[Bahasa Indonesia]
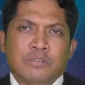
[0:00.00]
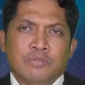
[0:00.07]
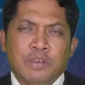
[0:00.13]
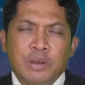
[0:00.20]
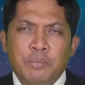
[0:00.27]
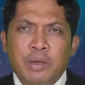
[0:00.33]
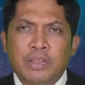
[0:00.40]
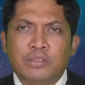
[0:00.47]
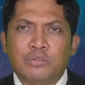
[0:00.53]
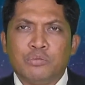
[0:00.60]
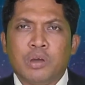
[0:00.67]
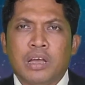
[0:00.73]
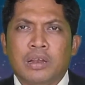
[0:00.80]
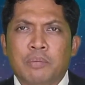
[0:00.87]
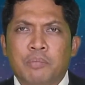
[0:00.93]
firman
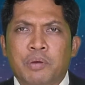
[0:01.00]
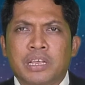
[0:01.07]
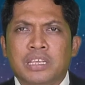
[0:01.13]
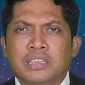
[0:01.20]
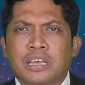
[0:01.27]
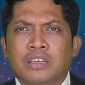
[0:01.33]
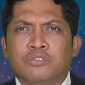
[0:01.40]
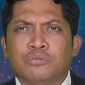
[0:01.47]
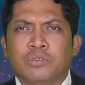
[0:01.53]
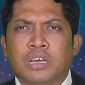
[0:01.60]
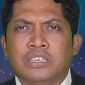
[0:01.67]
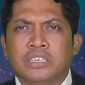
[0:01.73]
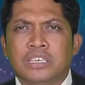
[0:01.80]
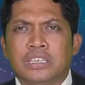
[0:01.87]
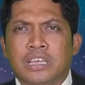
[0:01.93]
Tuhan, berita
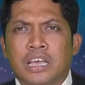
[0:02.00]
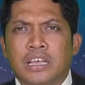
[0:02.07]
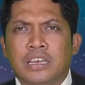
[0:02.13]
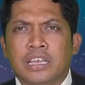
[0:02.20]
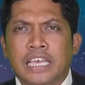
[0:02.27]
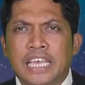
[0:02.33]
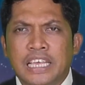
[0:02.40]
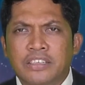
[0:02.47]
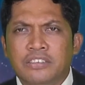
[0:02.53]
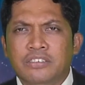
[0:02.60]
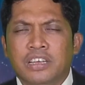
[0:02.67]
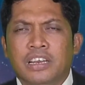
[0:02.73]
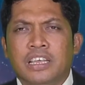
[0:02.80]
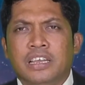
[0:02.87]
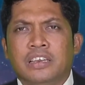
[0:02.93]
sukacita ini,
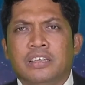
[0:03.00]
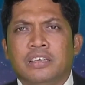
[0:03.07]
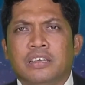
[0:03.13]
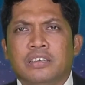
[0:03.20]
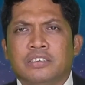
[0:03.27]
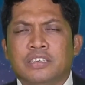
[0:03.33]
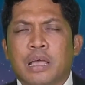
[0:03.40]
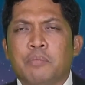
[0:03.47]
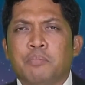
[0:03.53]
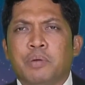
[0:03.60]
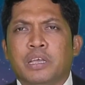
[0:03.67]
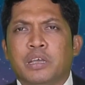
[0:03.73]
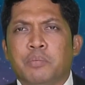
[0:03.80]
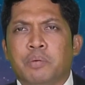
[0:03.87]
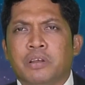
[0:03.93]
Injil ini
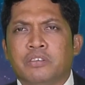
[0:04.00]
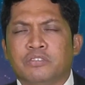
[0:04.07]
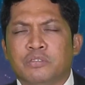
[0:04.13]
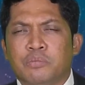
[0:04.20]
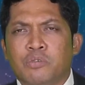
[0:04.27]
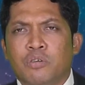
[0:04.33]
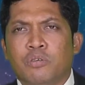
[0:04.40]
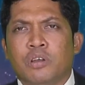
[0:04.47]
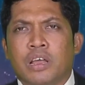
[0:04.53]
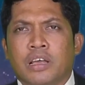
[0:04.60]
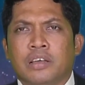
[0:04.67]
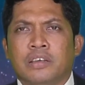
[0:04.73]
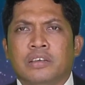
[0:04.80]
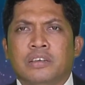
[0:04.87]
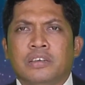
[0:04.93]
sampai kepada semua orang.
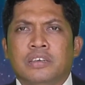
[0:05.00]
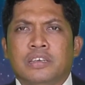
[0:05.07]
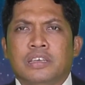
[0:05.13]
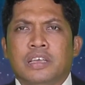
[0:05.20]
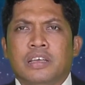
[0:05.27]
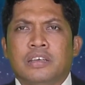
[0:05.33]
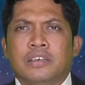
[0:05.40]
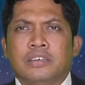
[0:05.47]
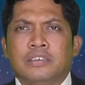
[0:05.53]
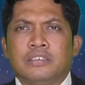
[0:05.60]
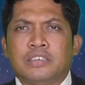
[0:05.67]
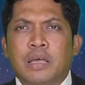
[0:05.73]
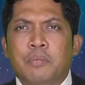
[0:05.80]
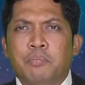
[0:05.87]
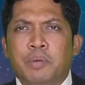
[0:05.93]
Ya,
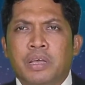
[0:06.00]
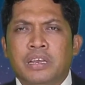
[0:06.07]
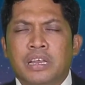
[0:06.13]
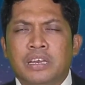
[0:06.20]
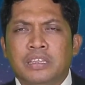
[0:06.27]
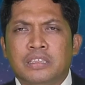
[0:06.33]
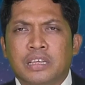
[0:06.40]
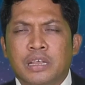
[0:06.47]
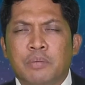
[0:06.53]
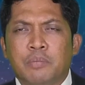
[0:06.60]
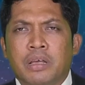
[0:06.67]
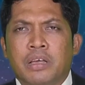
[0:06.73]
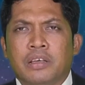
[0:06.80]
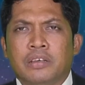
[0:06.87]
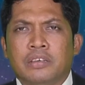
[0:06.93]
sampai dan
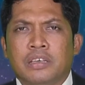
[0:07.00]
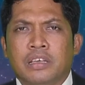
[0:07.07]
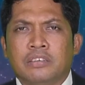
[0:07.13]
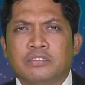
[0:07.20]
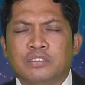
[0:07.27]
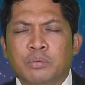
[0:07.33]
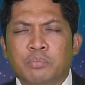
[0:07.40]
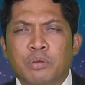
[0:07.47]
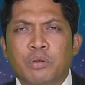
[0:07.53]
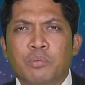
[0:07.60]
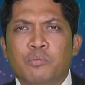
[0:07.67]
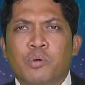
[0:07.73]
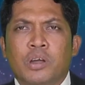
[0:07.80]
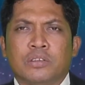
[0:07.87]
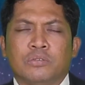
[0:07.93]
diterima ya
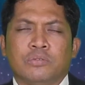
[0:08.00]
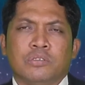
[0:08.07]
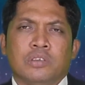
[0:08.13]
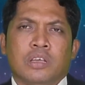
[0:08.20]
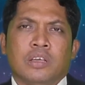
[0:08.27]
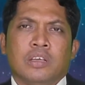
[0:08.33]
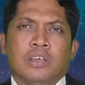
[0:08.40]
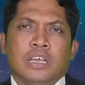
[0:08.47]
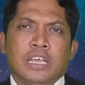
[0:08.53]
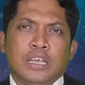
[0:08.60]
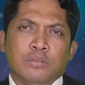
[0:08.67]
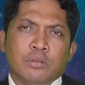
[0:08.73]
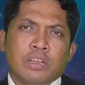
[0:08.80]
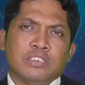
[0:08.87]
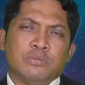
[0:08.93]
sebelum waktunya.
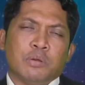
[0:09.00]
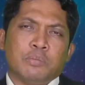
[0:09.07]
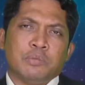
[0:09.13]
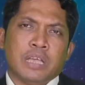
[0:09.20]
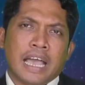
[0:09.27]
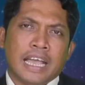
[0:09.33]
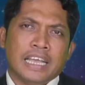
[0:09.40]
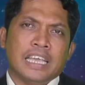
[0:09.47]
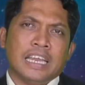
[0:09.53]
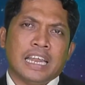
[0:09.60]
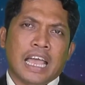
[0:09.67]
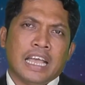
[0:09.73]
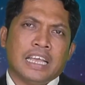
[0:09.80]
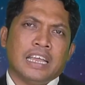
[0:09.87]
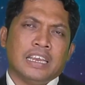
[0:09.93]
Itulah sebabnya
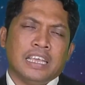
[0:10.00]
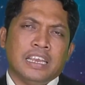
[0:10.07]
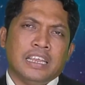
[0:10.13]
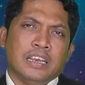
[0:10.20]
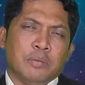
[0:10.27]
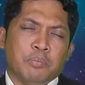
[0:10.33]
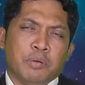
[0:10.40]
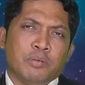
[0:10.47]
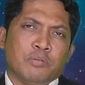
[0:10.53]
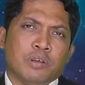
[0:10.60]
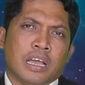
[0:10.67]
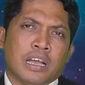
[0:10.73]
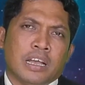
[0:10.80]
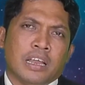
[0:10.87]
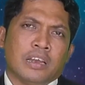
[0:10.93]
agen-agen ini
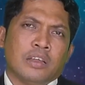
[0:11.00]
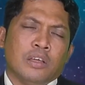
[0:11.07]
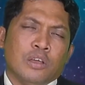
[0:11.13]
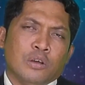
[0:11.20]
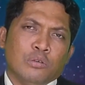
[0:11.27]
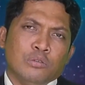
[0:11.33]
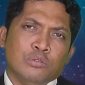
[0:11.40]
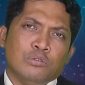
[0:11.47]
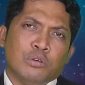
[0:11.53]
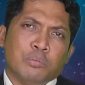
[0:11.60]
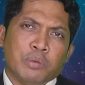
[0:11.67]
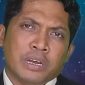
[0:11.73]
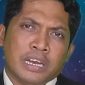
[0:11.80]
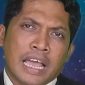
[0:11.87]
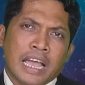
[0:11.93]
dipergunakan untuk
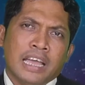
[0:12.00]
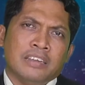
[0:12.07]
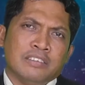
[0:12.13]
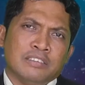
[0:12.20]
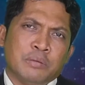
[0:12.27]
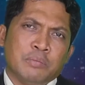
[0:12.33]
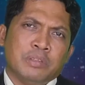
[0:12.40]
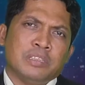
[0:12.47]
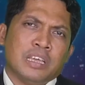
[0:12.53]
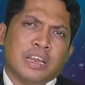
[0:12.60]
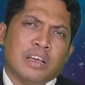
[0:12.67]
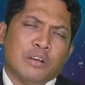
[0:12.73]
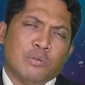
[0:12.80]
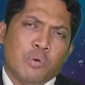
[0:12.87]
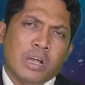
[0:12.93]
menahan
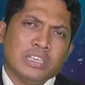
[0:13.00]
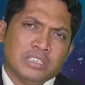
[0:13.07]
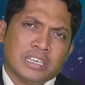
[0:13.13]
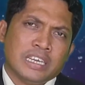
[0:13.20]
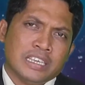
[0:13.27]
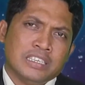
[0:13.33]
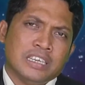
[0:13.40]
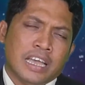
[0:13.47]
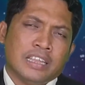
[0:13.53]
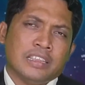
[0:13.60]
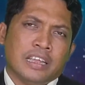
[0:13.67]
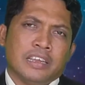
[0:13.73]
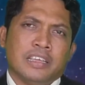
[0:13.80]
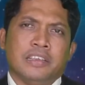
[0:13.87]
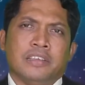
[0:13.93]
sementara kuasa
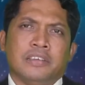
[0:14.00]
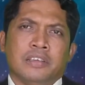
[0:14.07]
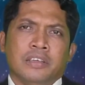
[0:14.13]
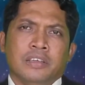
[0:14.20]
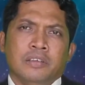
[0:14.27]
kejahatan ini